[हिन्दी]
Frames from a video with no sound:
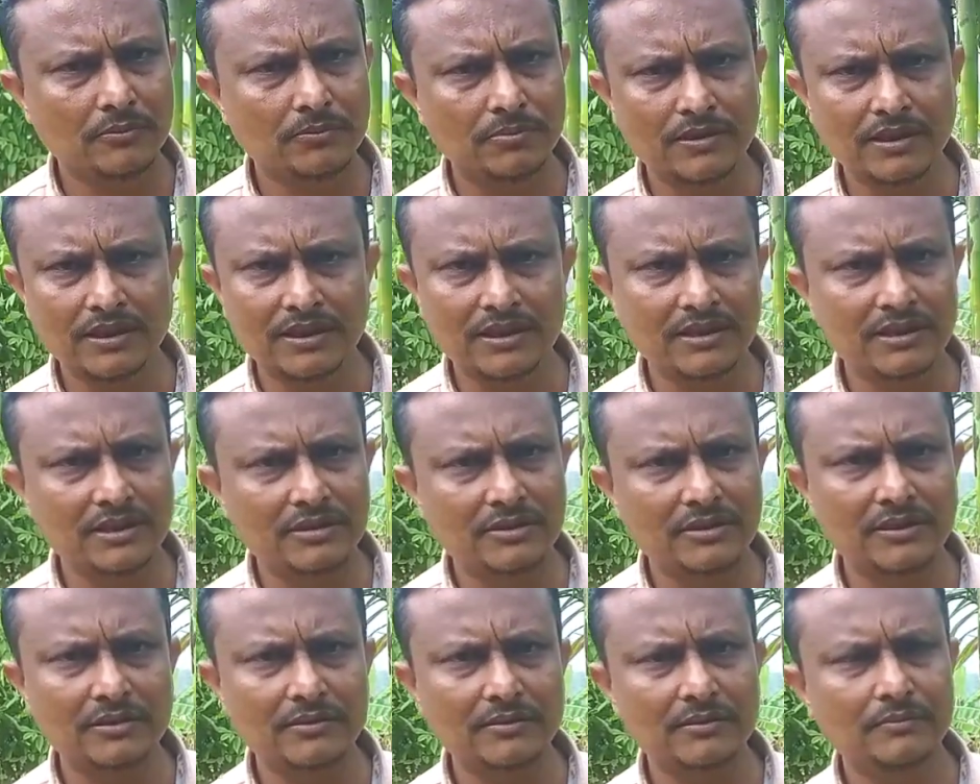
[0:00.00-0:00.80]
तो का
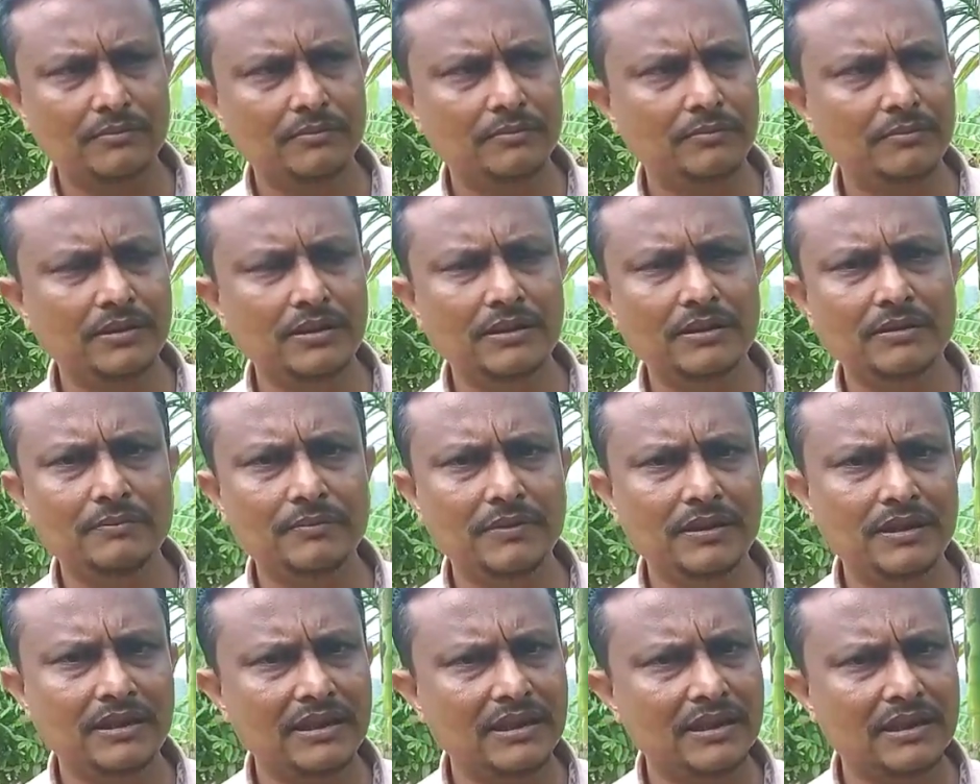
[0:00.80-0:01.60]
डेट भी
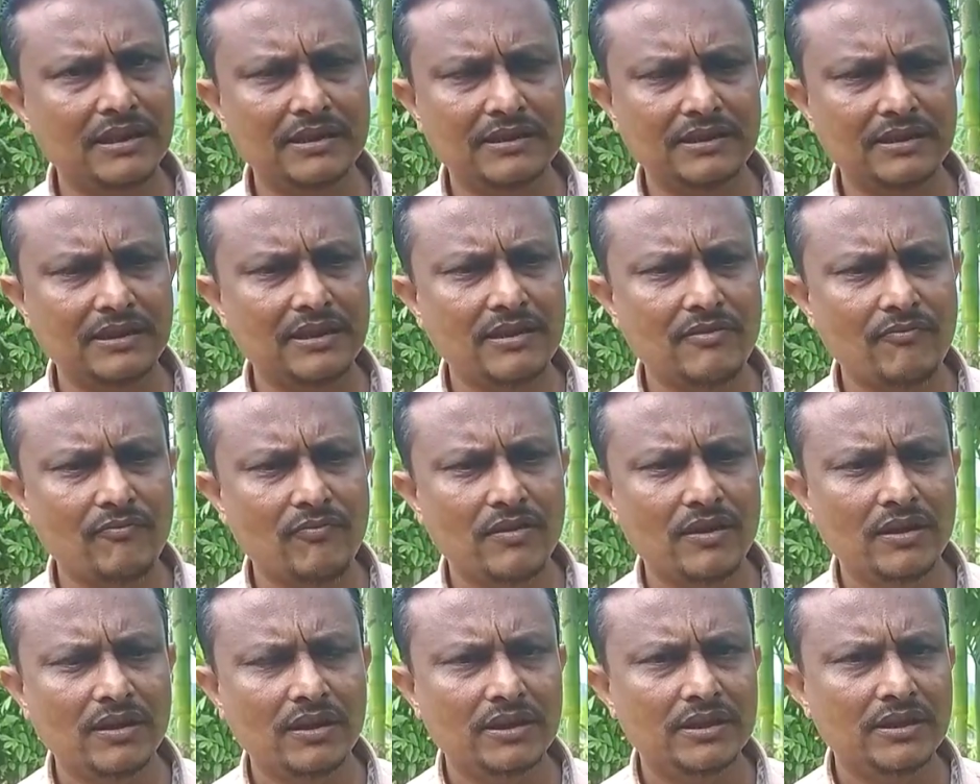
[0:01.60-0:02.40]
मैं रखा था
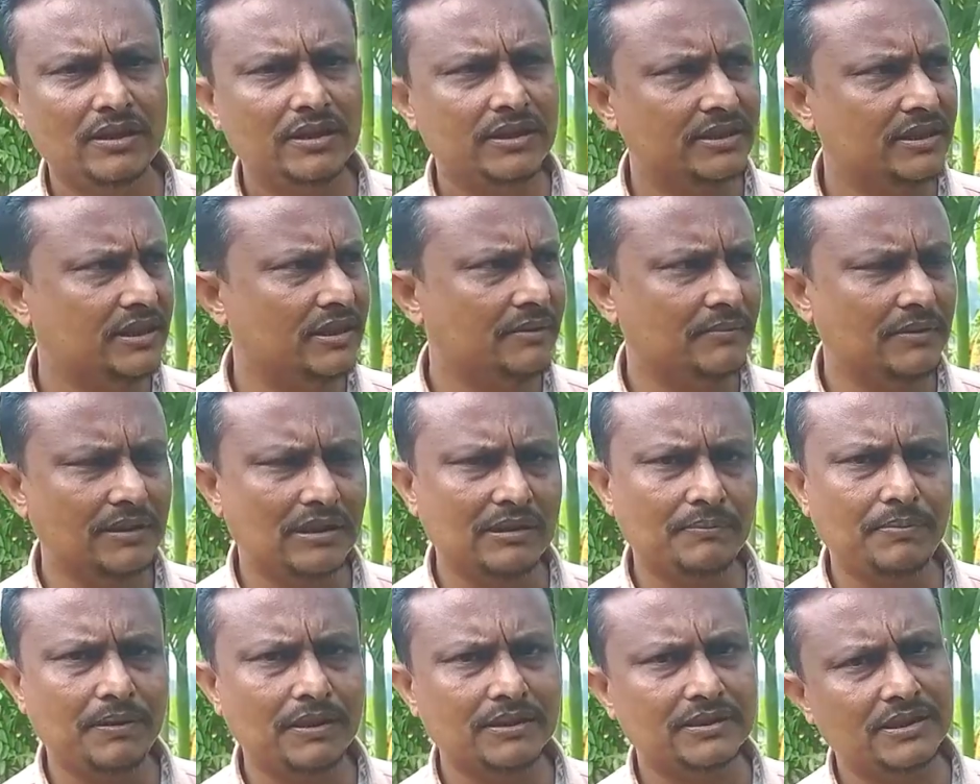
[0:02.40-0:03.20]
इसलिए
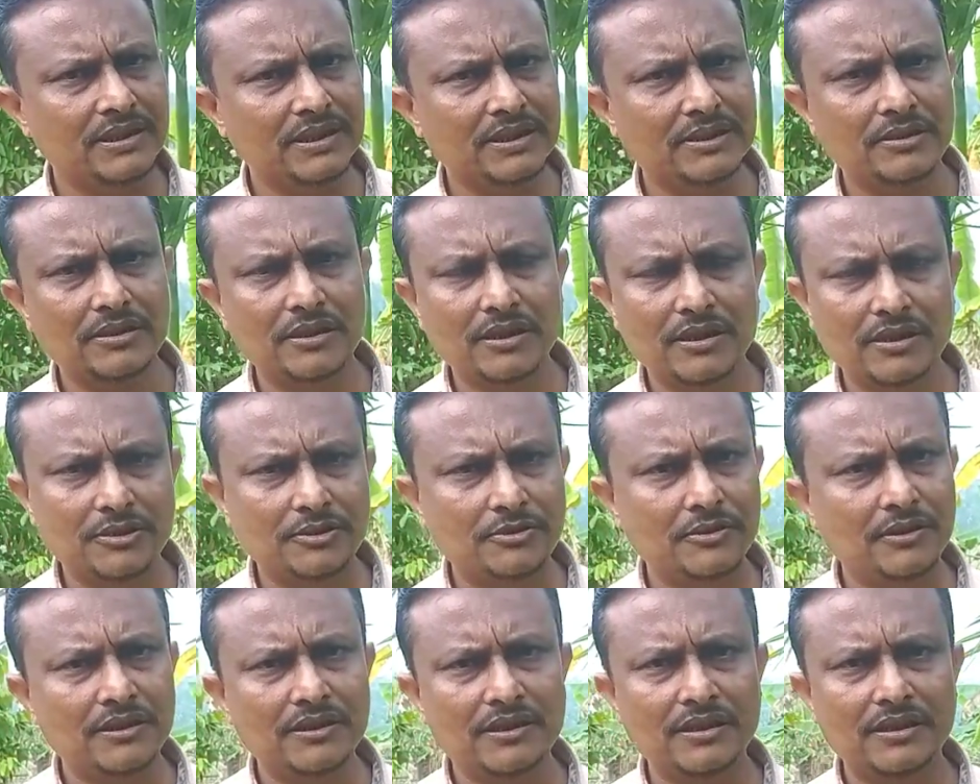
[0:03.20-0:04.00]
मेरे पास
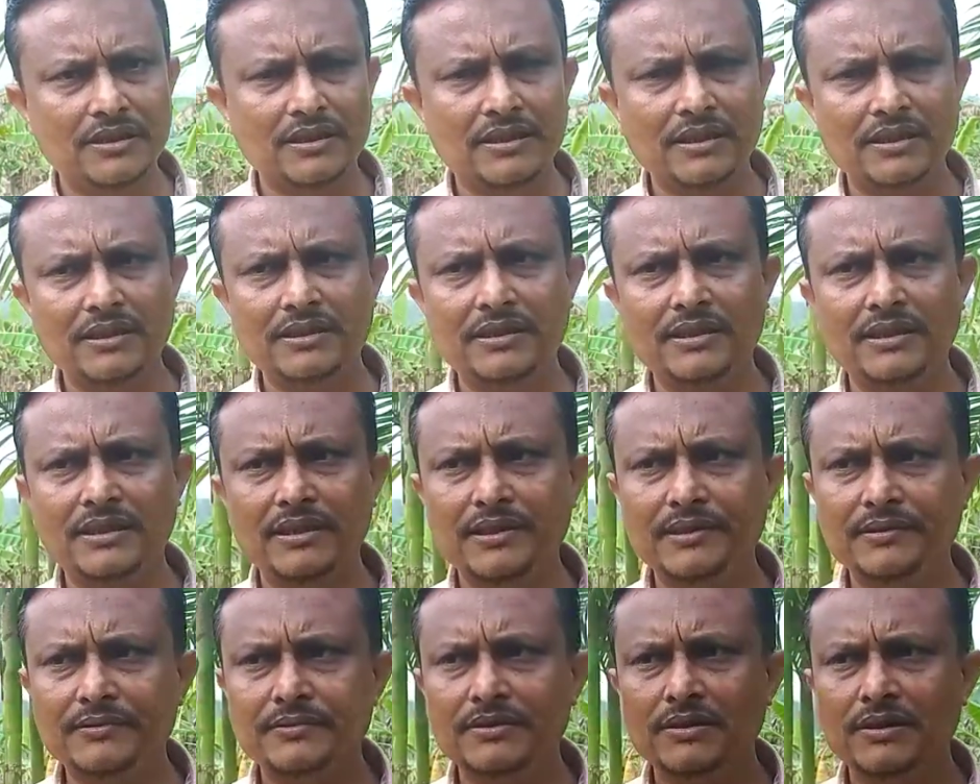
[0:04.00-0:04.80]
एक्चुअल जानकारी
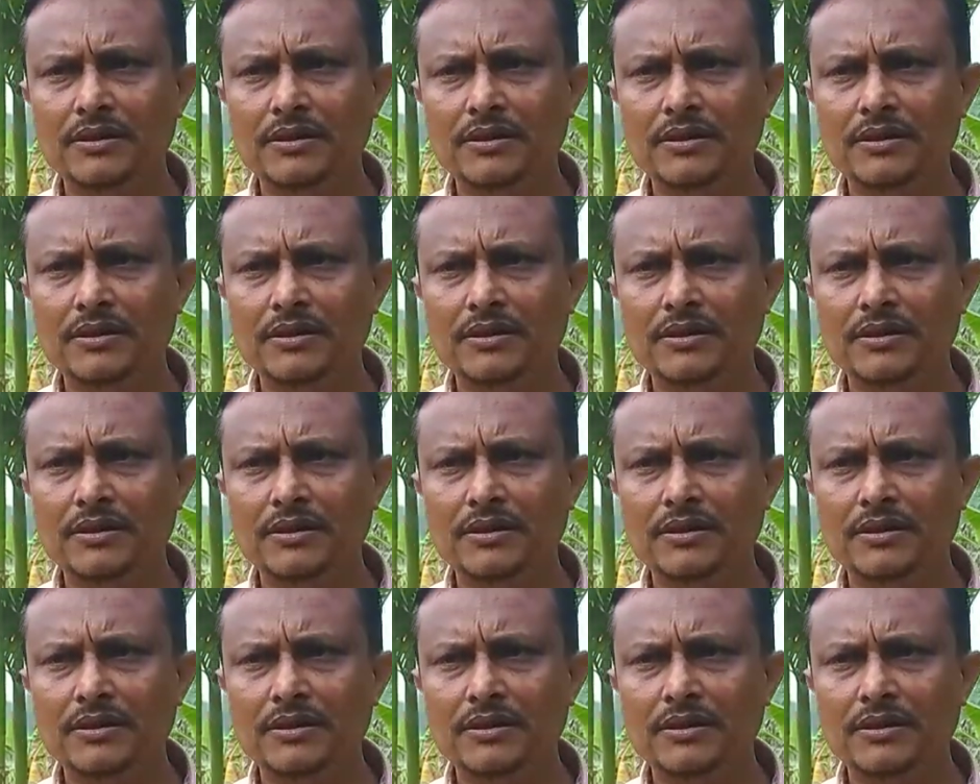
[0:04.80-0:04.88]
है